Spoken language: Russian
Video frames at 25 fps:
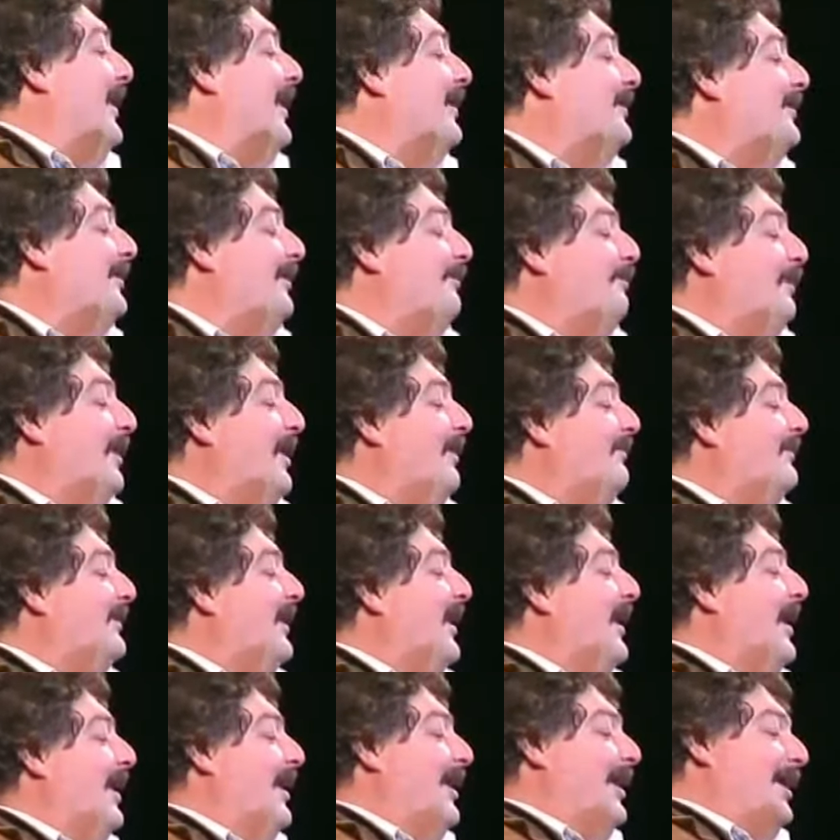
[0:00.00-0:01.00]
Это,
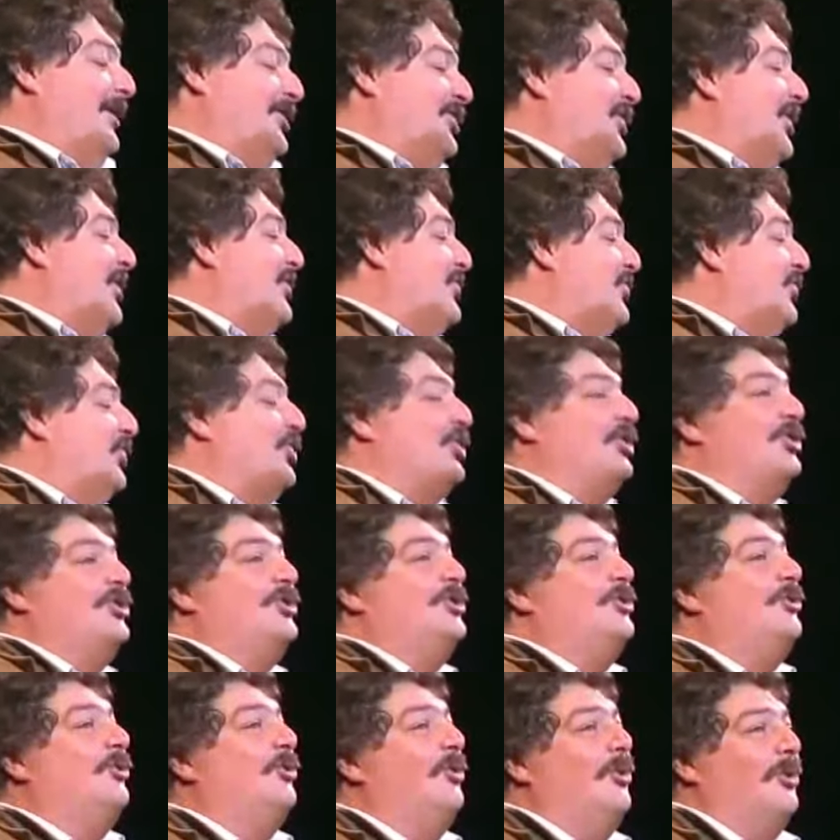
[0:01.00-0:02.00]
правда, отчасти
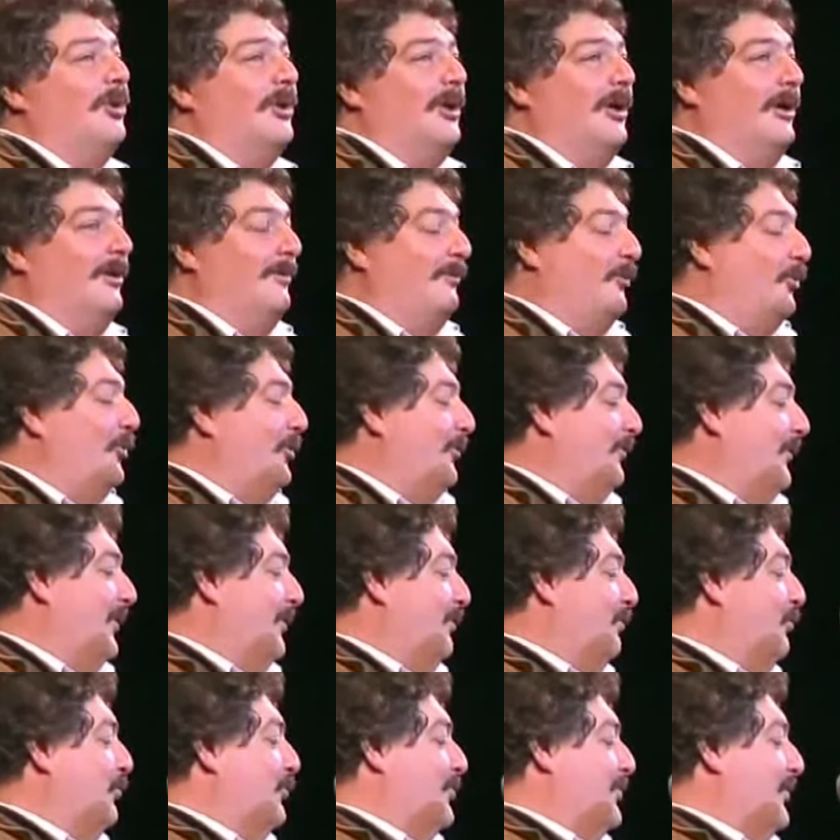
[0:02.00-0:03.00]
жестоко,
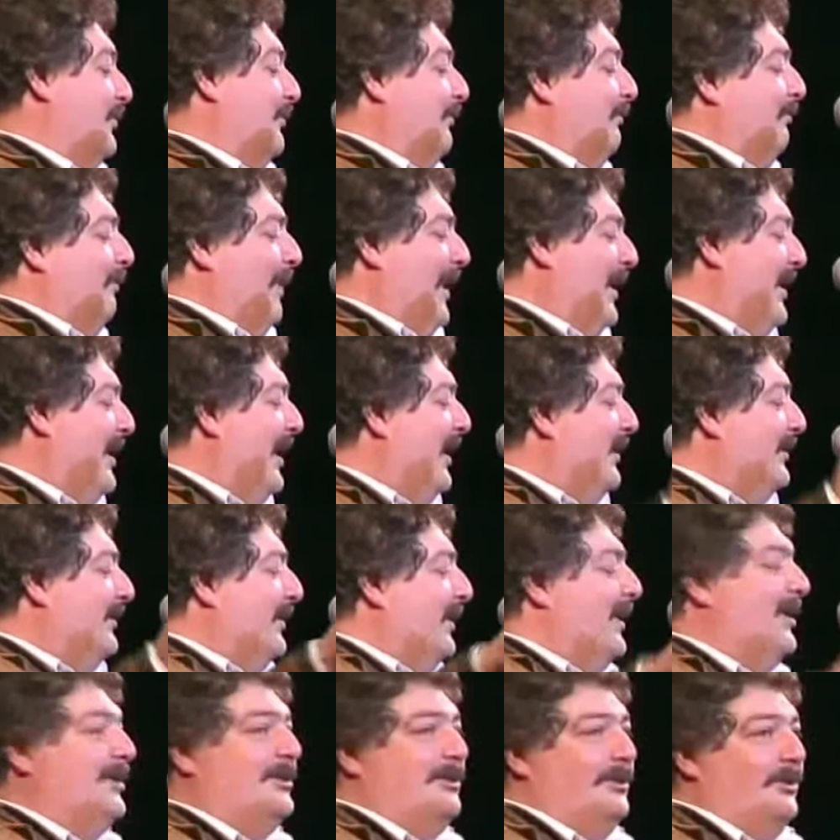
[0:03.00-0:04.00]
молвил Путин. Пока
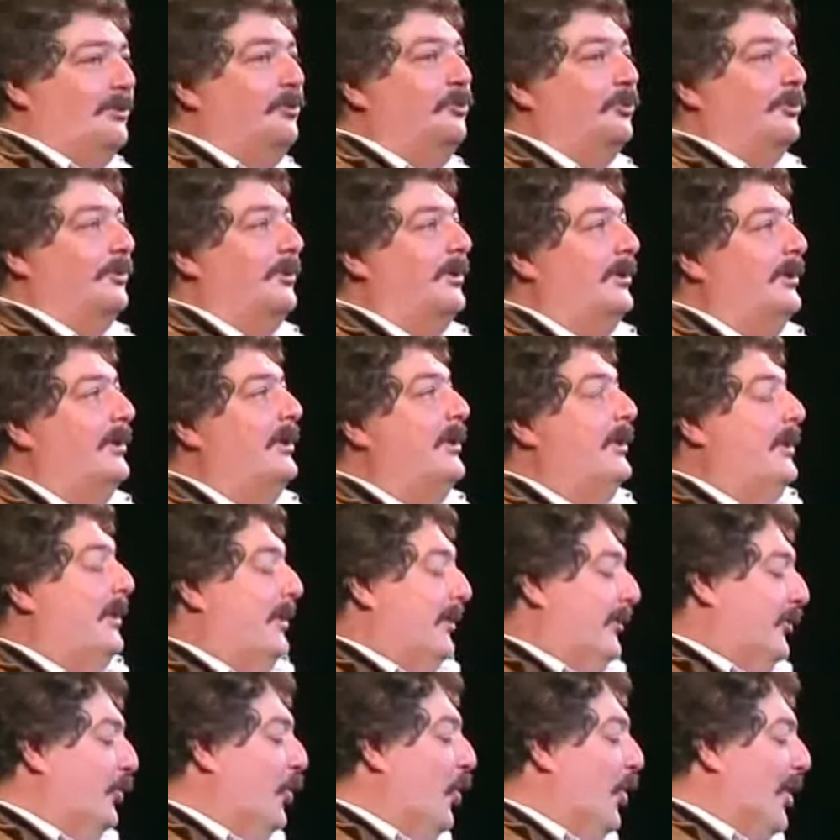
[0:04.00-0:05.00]
дорастут,
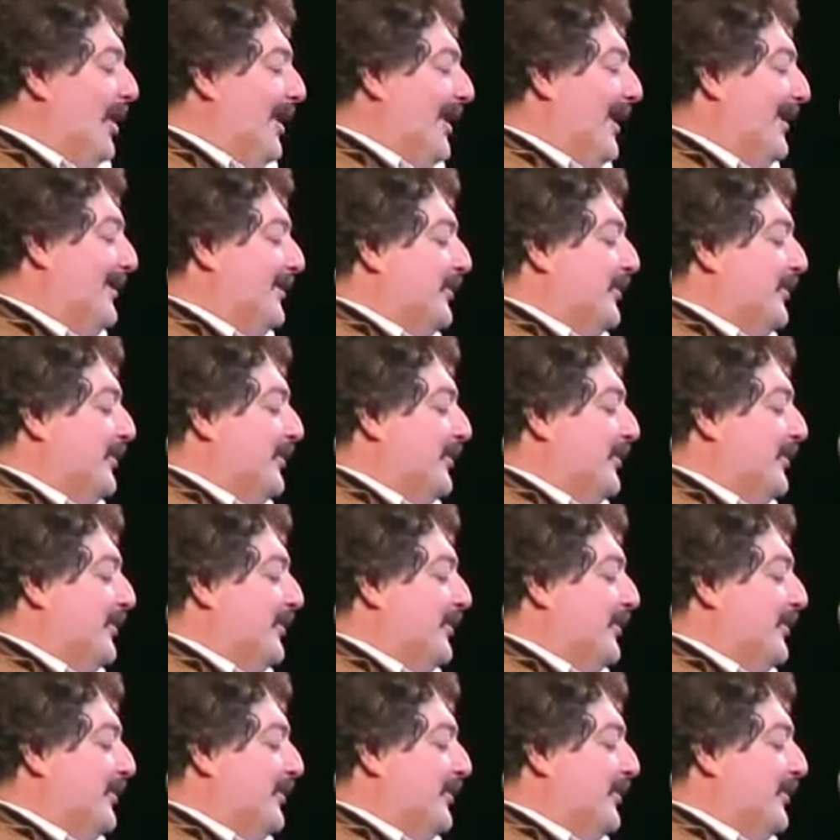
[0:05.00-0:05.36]
но к